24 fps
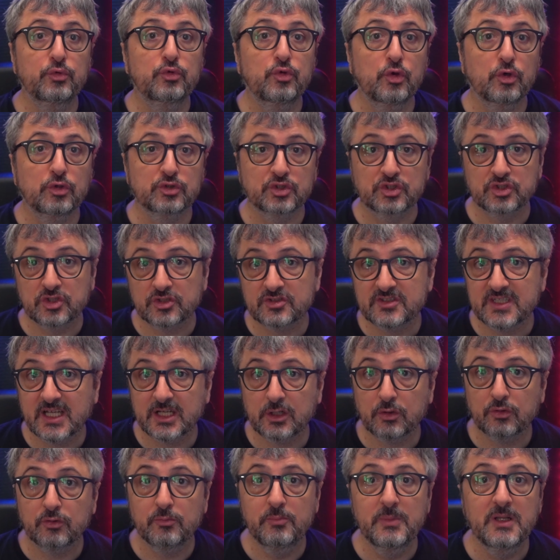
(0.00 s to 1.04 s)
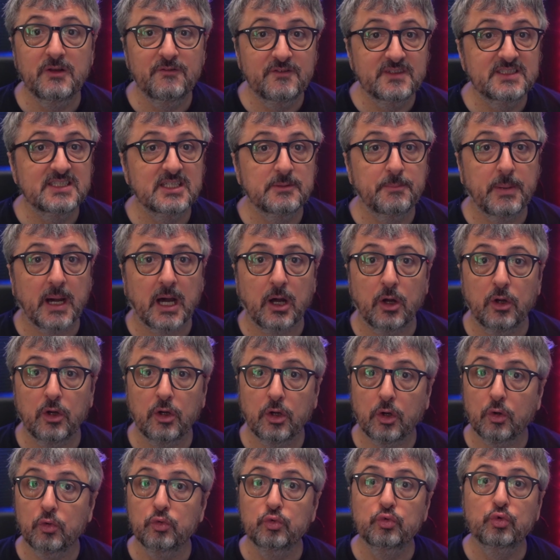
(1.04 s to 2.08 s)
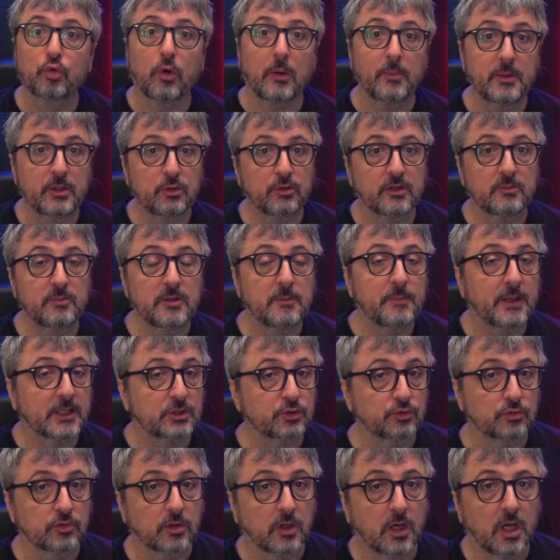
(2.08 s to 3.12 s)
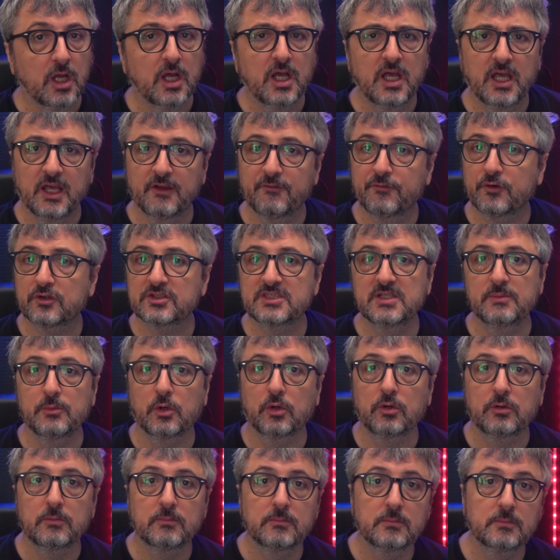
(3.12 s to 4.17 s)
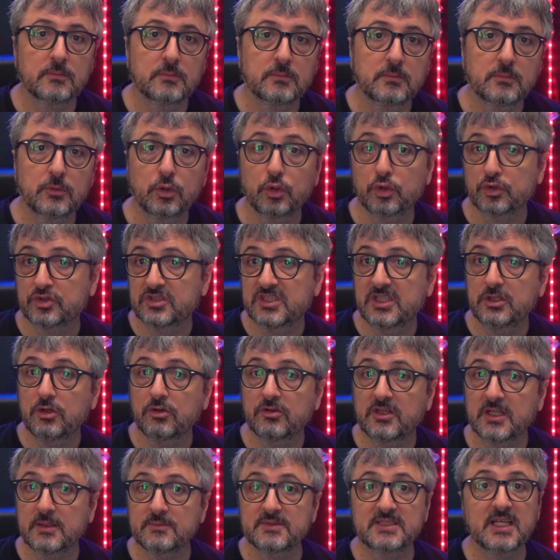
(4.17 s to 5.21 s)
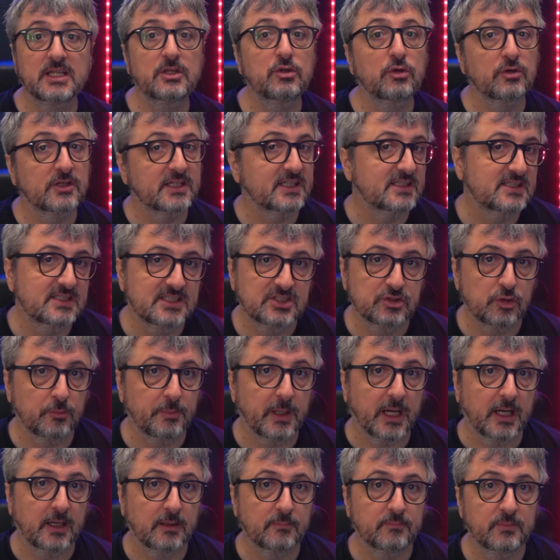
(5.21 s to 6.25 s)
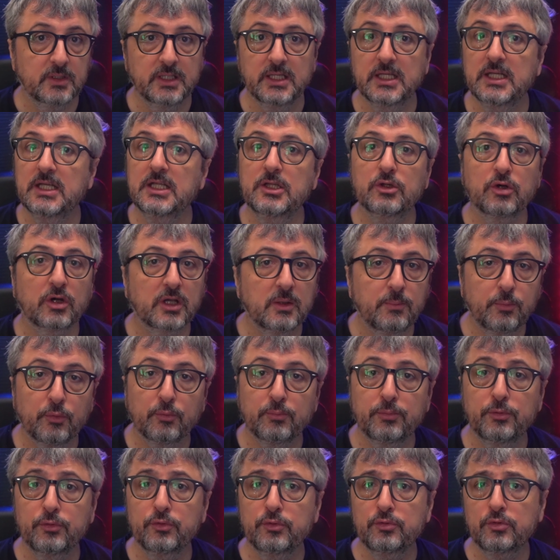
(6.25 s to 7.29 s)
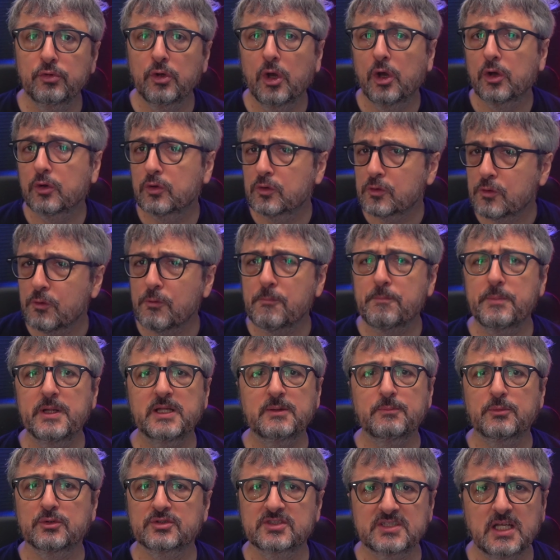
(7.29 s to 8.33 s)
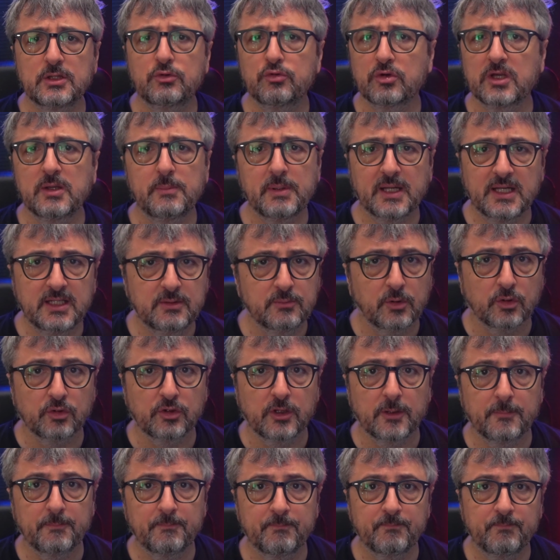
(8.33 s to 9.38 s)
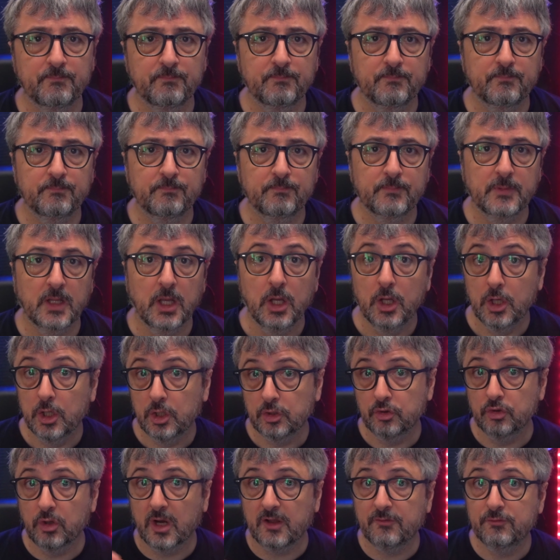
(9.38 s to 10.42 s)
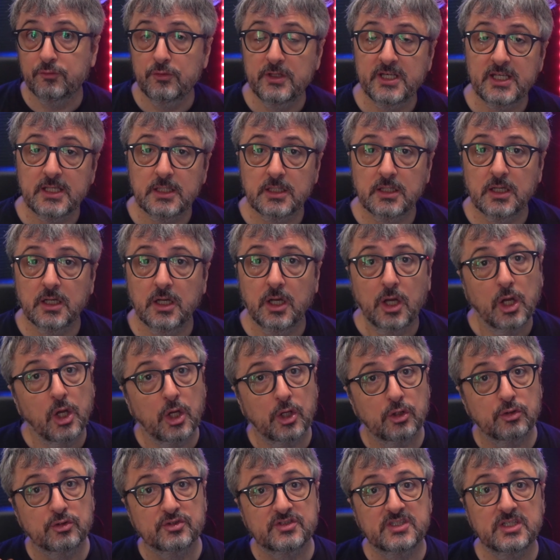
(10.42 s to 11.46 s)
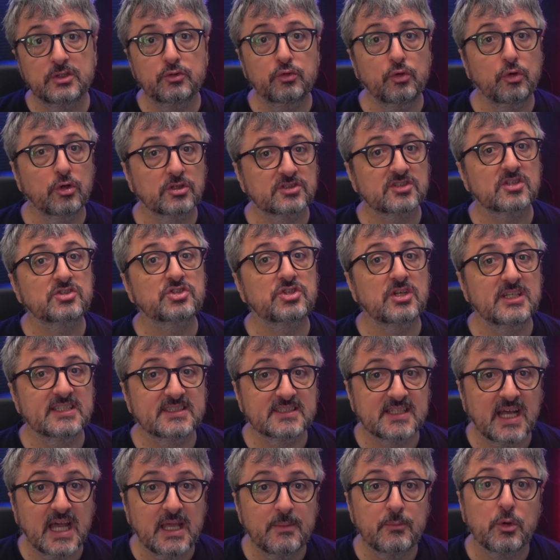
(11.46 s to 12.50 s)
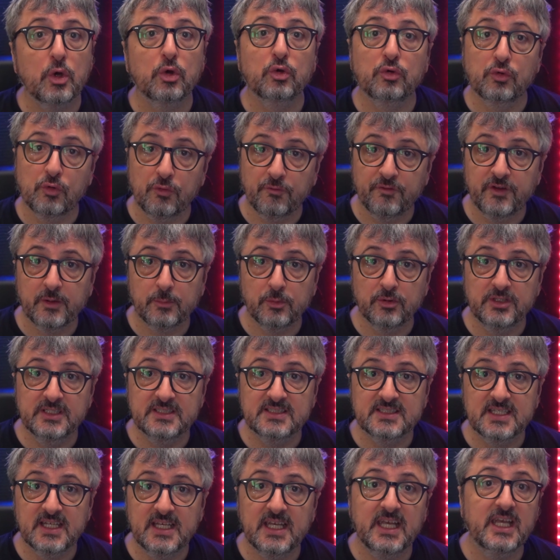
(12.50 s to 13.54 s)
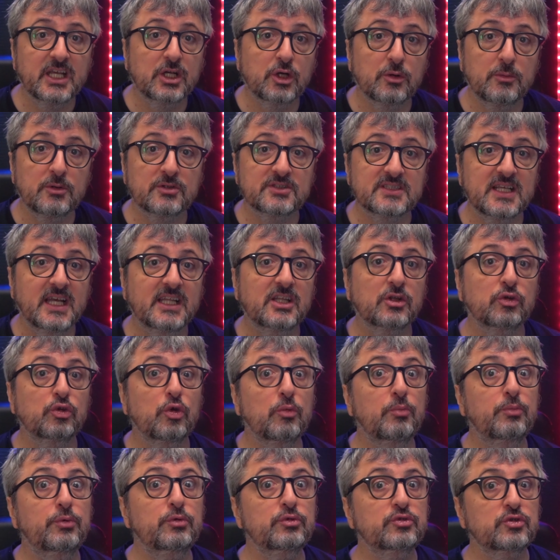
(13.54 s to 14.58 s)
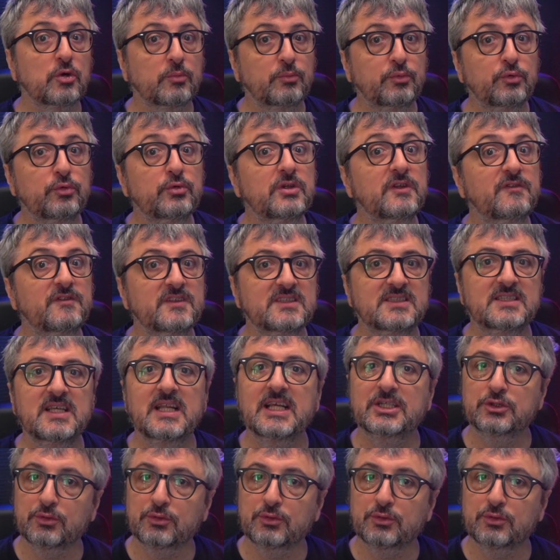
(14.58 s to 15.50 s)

de 150 000 visites par heure ou 3 millions et demi par jour. Et forcément, le site de TMZ ne résiste pas. Il ne répond plus, complètement saturé par les demandes. Dans la foulée, le site du Los Angeles Times confirme le décès et commence à être de plus en plus difficile à